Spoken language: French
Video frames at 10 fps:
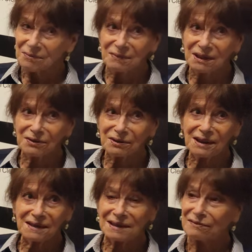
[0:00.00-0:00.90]
mais il
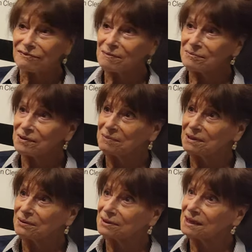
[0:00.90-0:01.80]
regarde les femmes comme
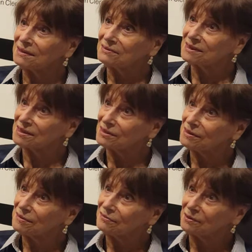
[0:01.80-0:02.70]
il regarde ses
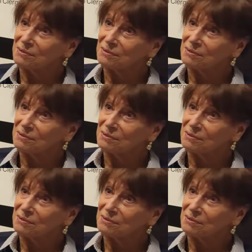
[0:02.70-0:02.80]
œuvres,